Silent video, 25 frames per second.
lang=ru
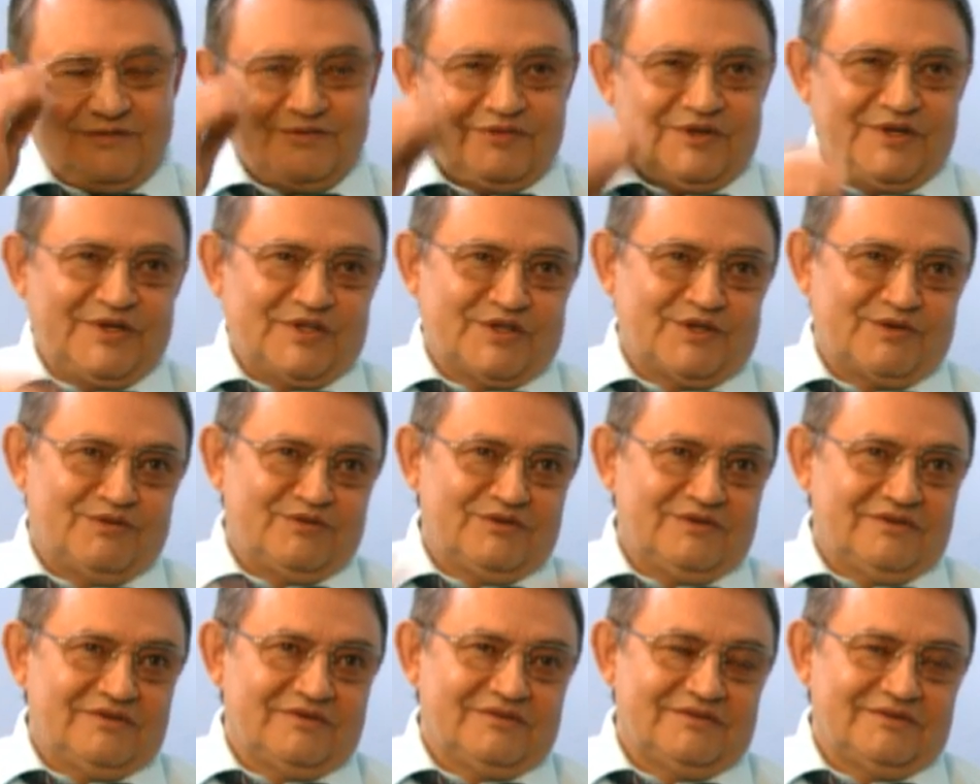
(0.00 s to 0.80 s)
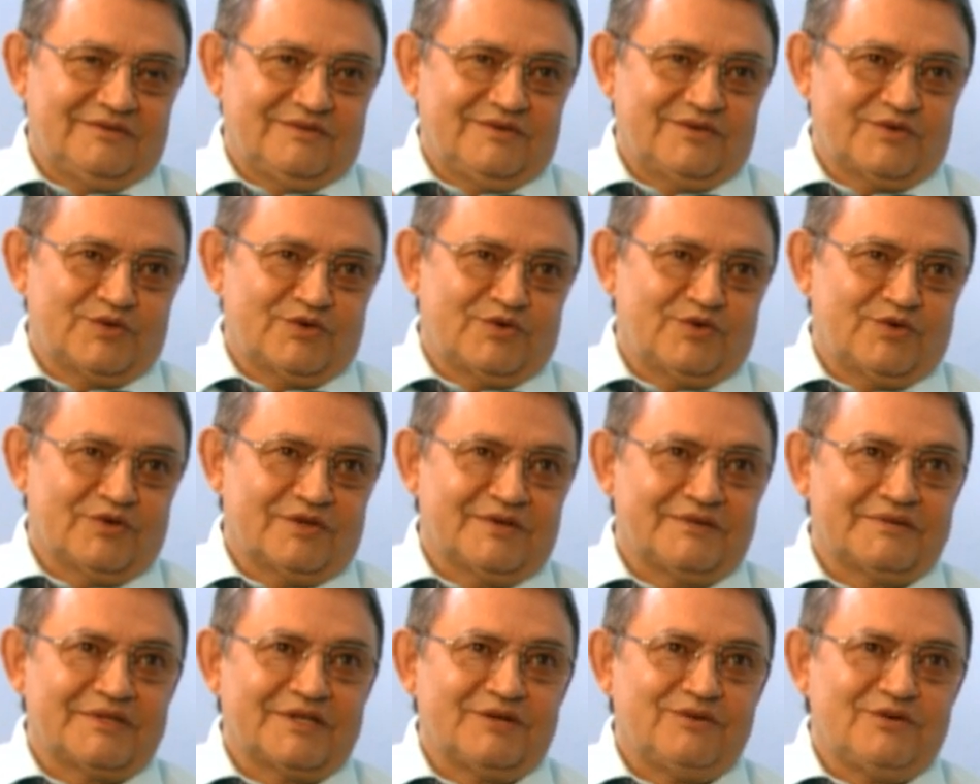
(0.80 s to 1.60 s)
Поэтому с
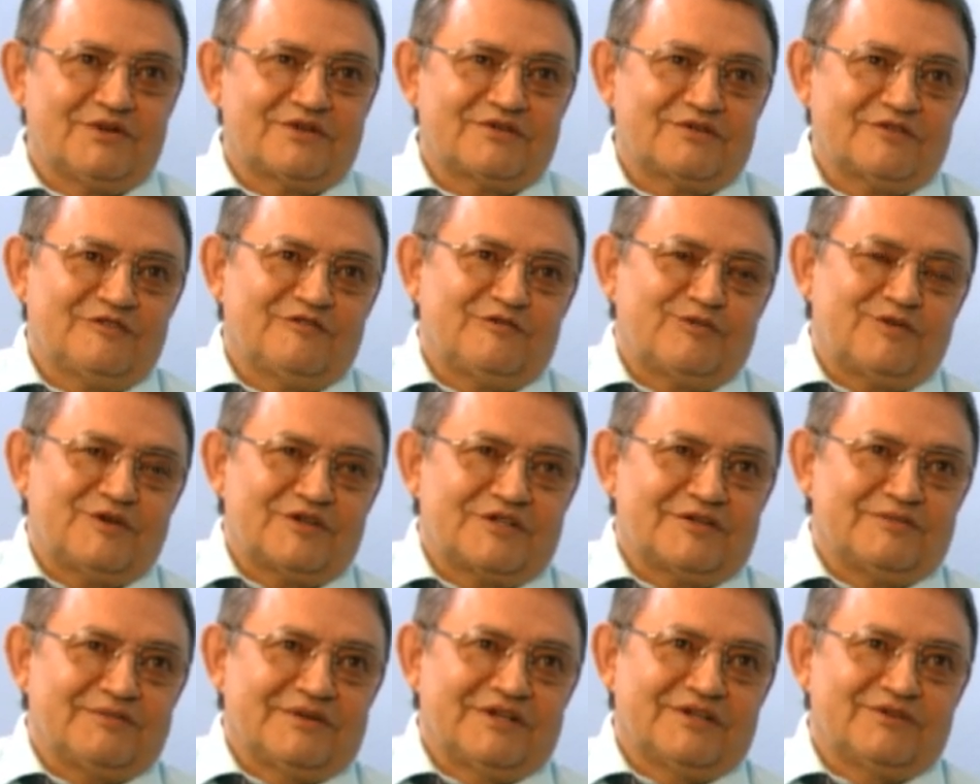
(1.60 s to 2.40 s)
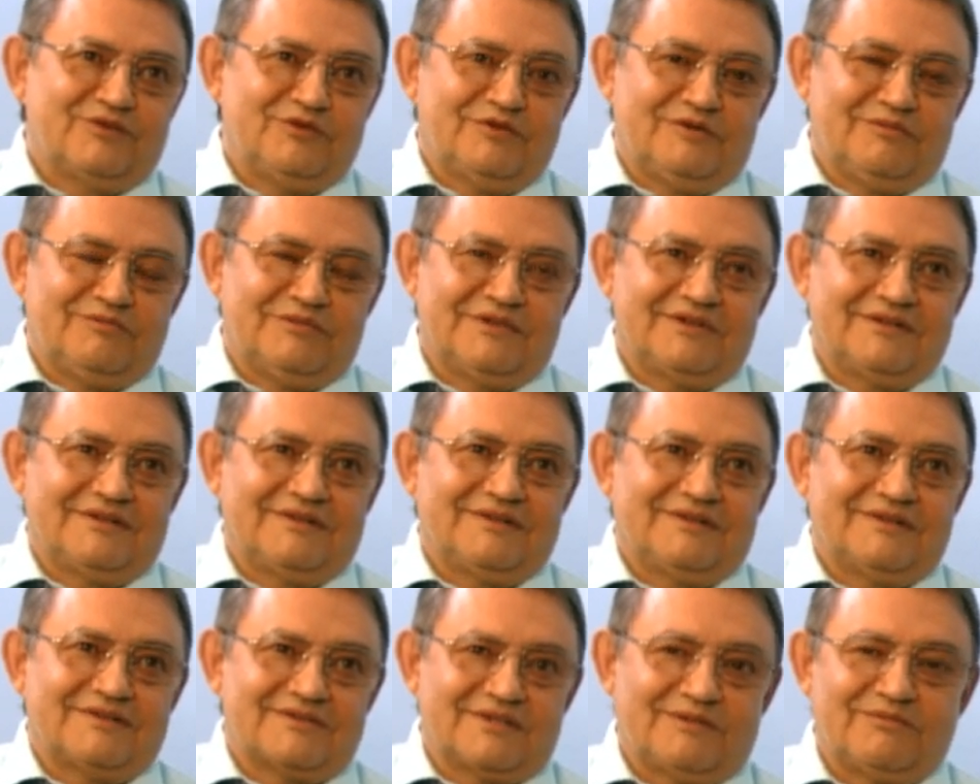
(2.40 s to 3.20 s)
учетом того, что в прошлом году
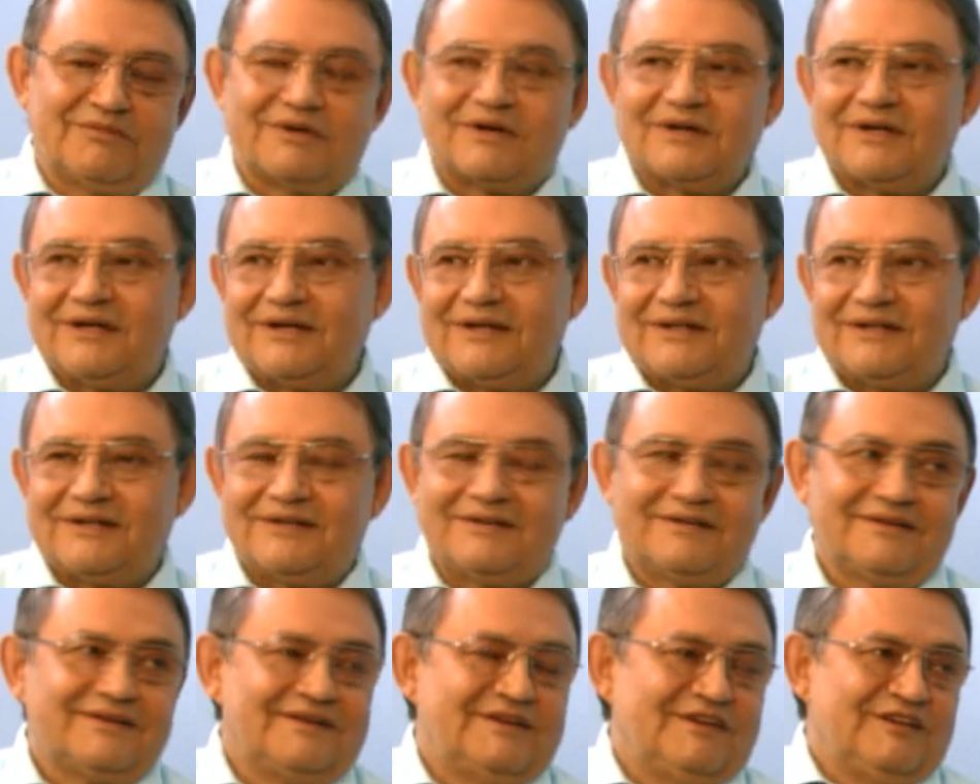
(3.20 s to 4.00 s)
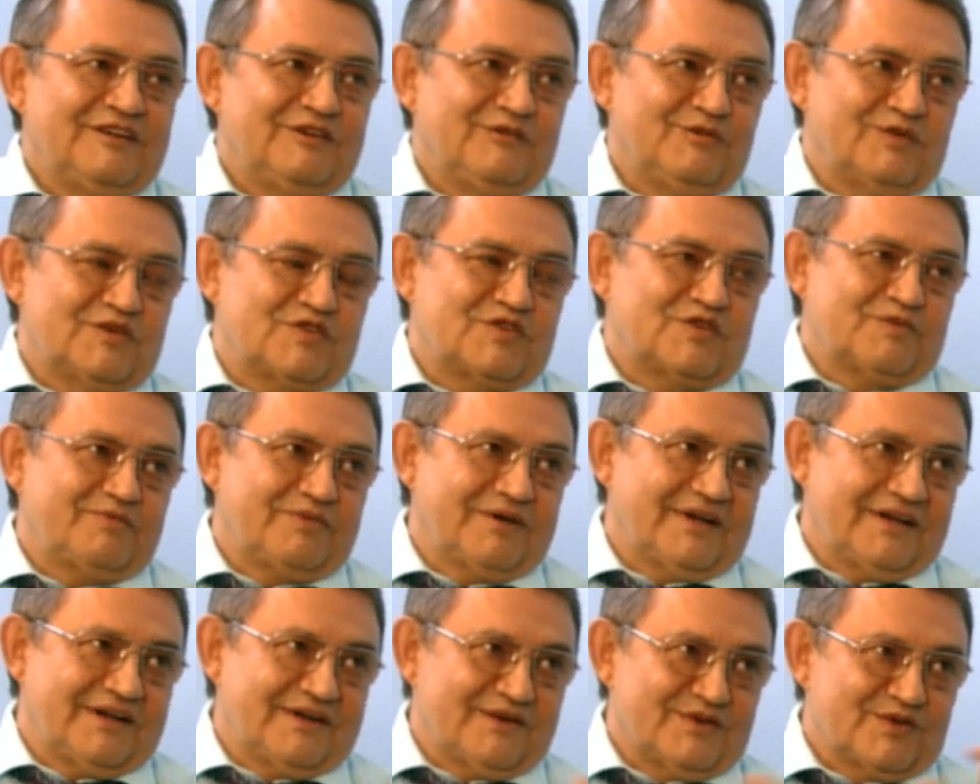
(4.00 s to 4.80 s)
мы забрали
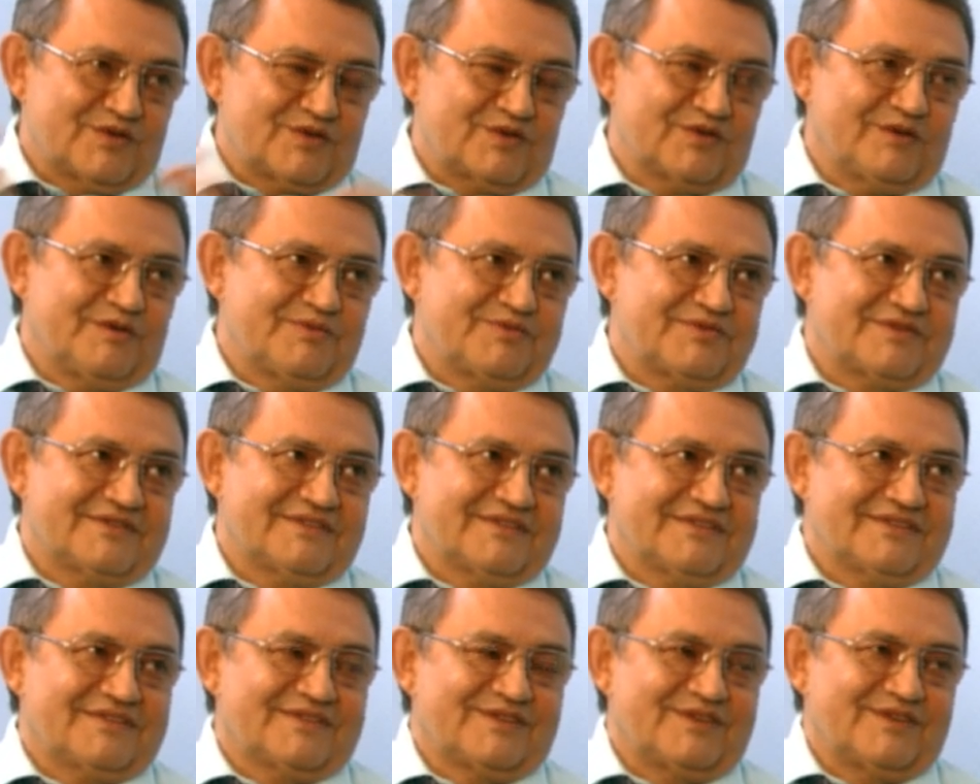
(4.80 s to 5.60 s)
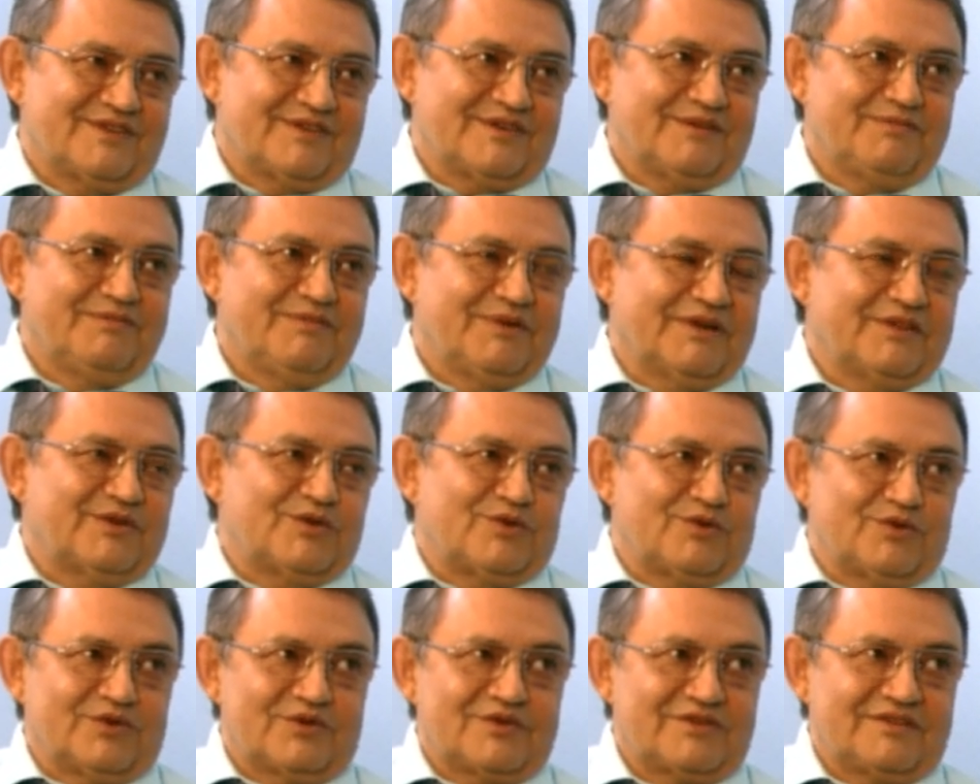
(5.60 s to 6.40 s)
муниципальную собственность,
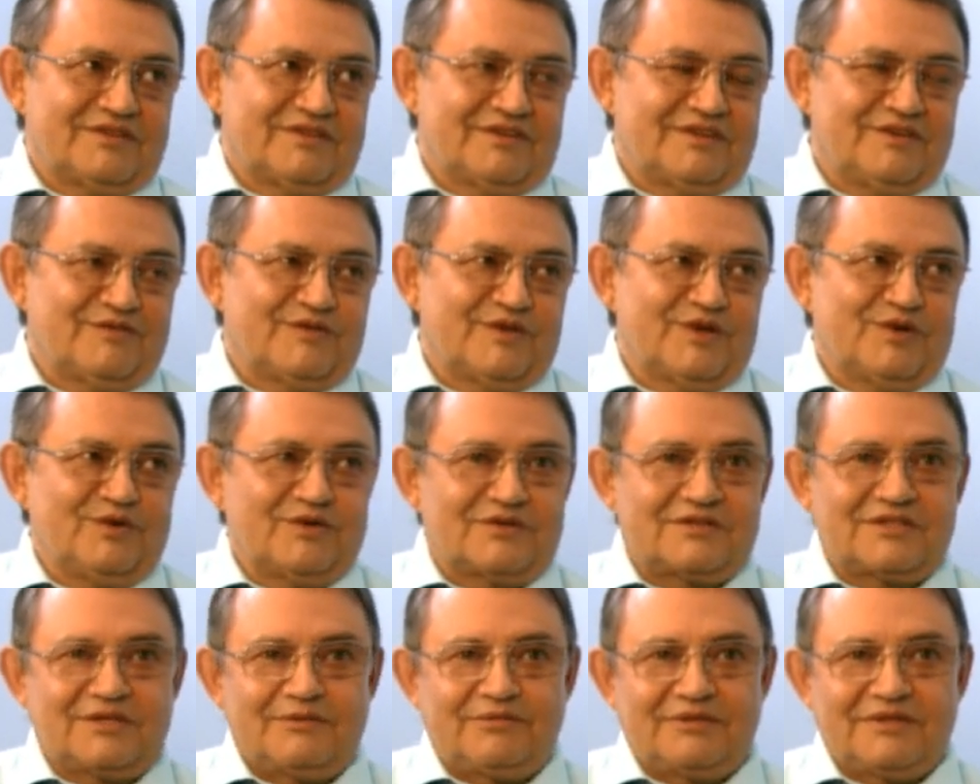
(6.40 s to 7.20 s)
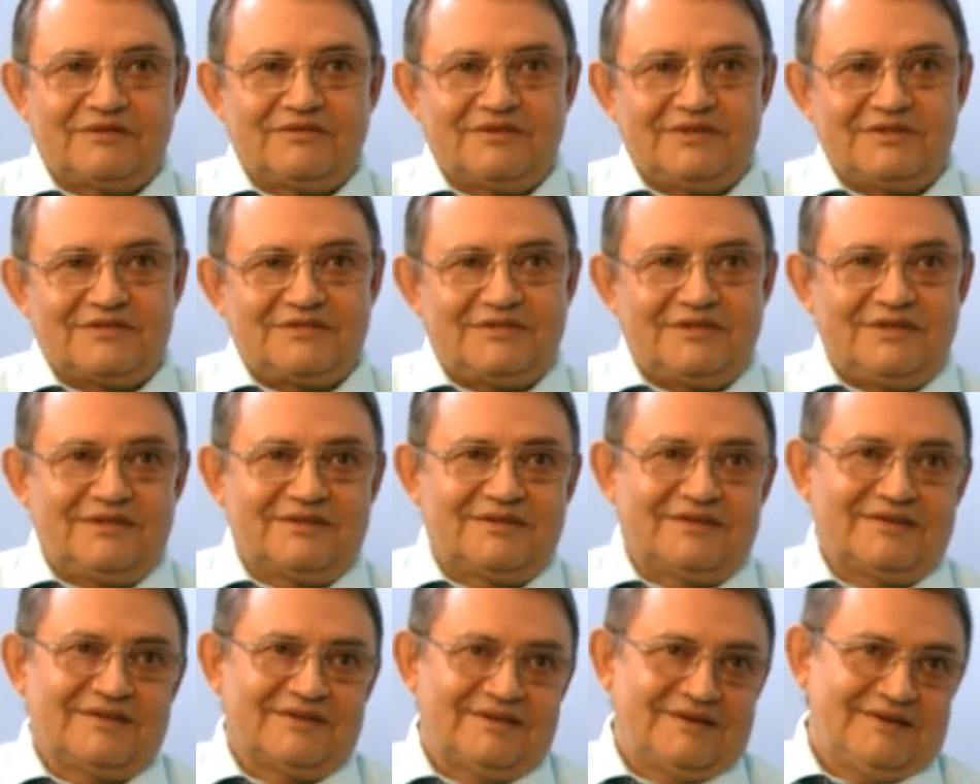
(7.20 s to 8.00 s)
обанкроченные дивногорские тепловые
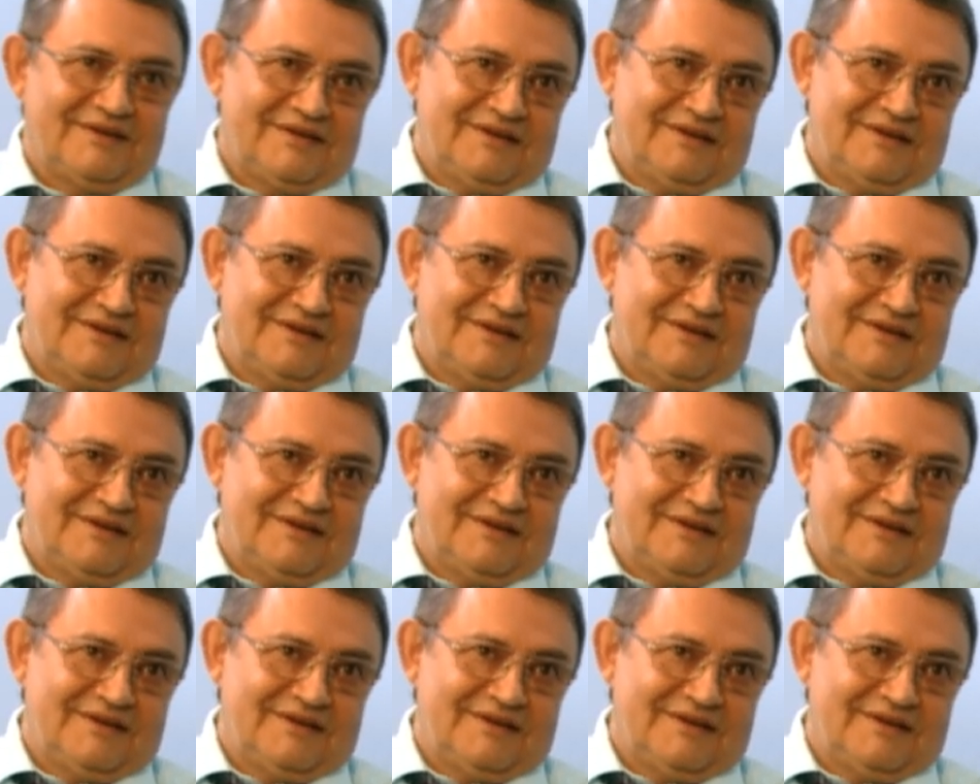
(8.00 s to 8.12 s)
сети,